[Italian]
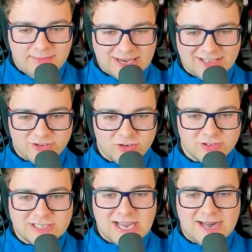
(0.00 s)
perché sono
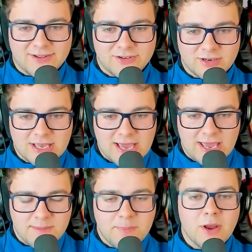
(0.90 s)
scarso,
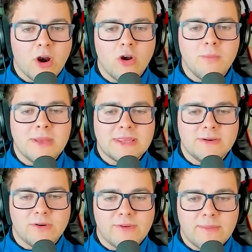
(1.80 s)
ok? Però
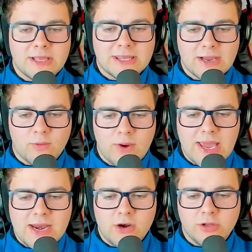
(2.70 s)
l'obiettivo ovviamente è
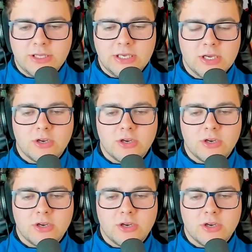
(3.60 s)
quello di